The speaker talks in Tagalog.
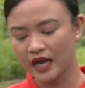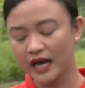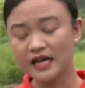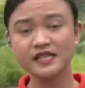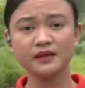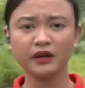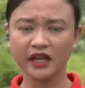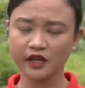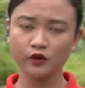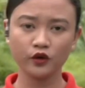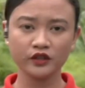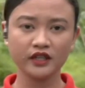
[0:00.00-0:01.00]
Asin
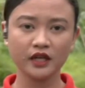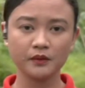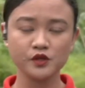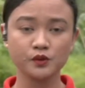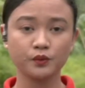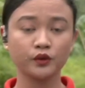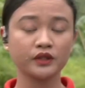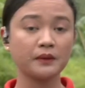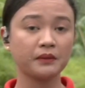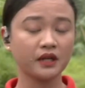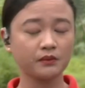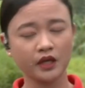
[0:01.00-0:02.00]
makikikoordinar man subot ang
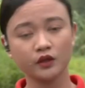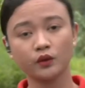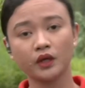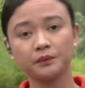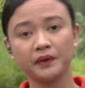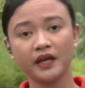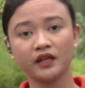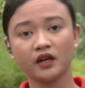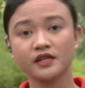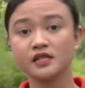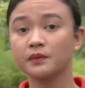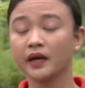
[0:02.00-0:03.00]
manhamiento kan PNR
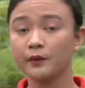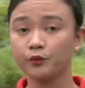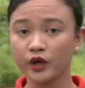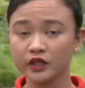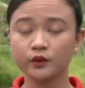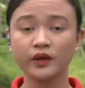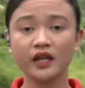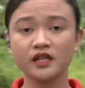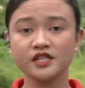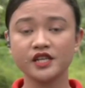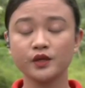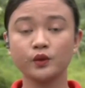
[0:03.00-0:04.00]
sa mga embueltong
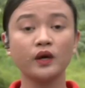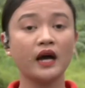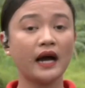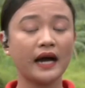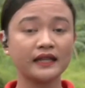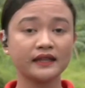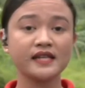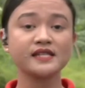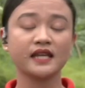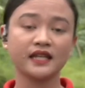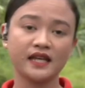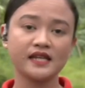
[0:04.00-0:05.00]
LGU antes
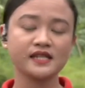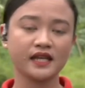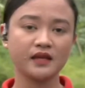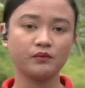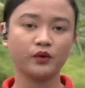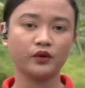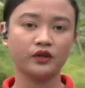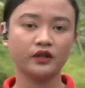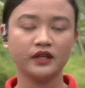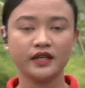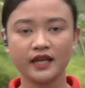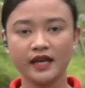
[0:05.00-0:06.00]
ini isagibo.
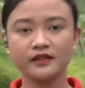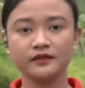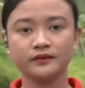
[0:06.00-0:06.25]
Kate?